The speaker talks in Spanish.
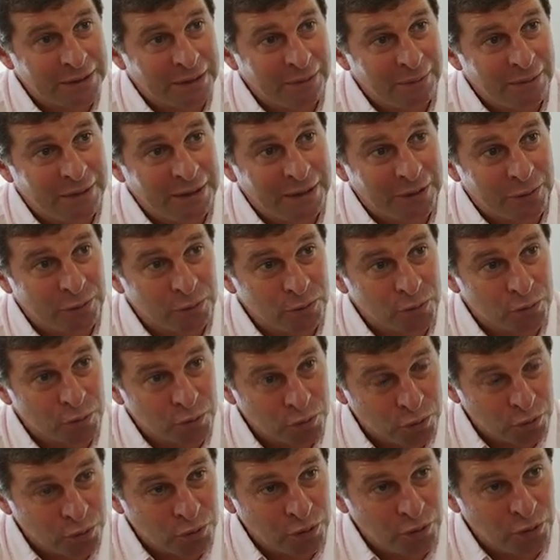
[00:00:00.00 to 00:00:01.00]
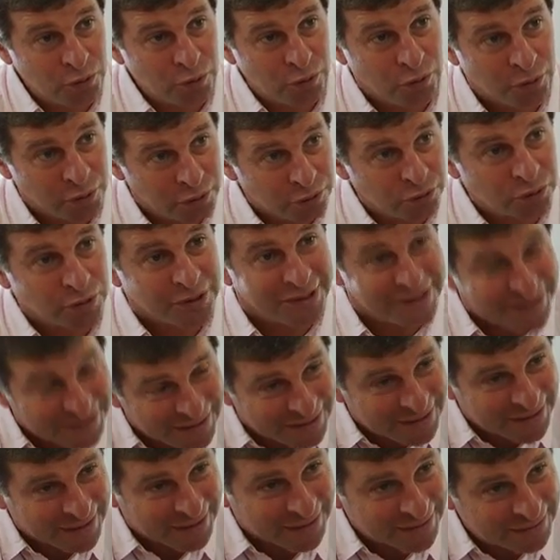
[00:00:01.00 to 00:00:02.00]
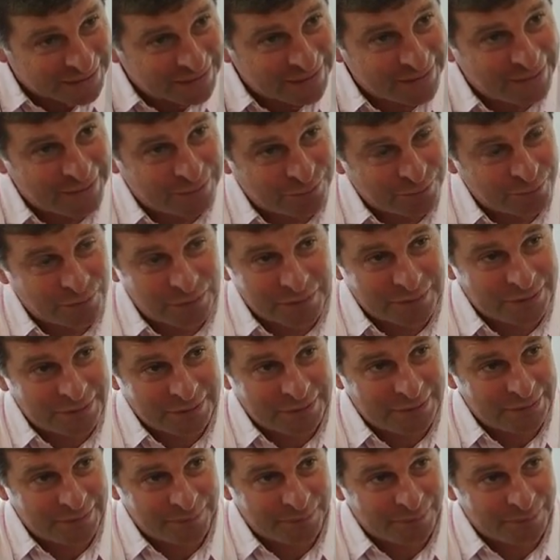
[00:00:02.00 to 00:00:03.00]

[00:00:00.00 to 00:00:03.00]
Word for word: través de la construcción y de los derechos que tiene Argentina sobre ese,